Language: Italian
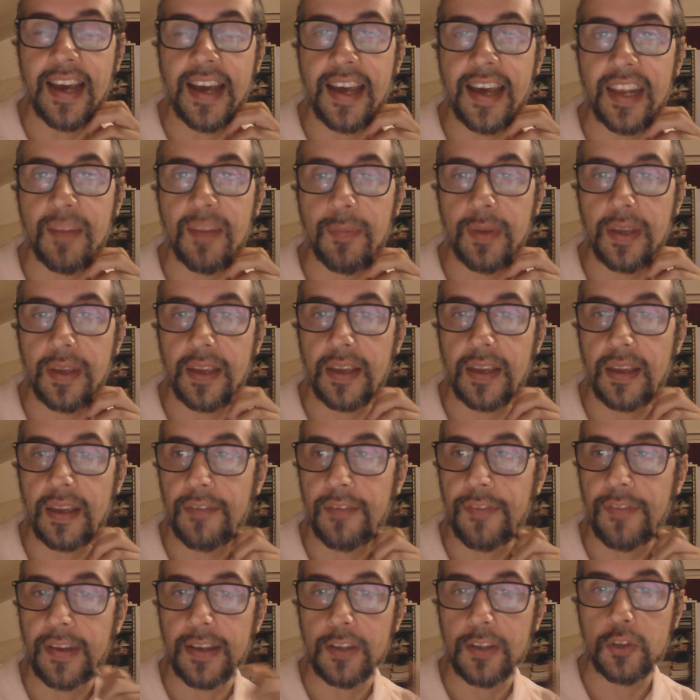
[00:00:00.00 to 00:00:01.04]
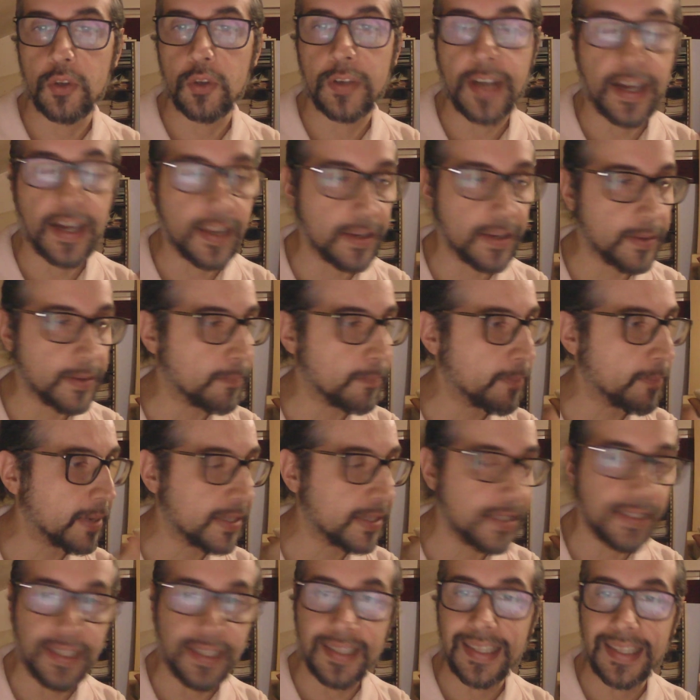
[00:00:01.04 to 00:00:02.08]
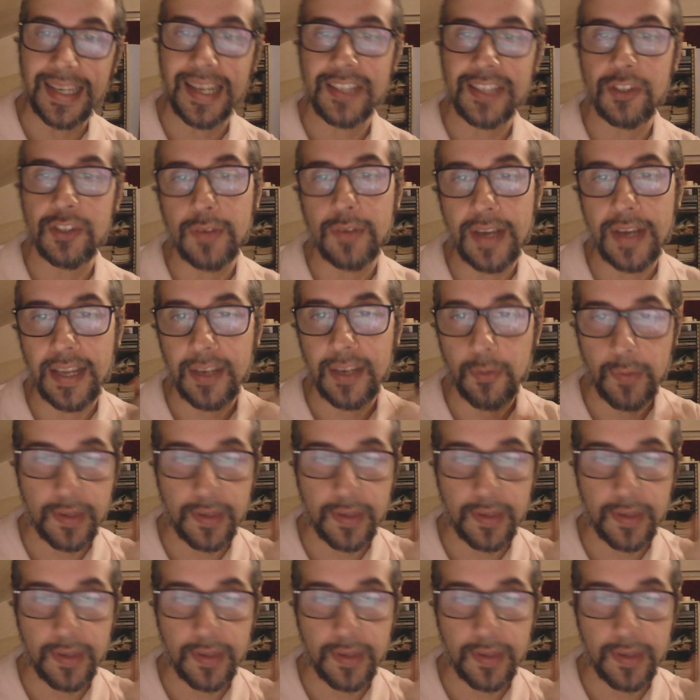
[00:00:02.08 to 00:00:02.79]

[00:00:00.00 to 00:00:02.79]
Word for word: arabi a farli giocare partite internazionali,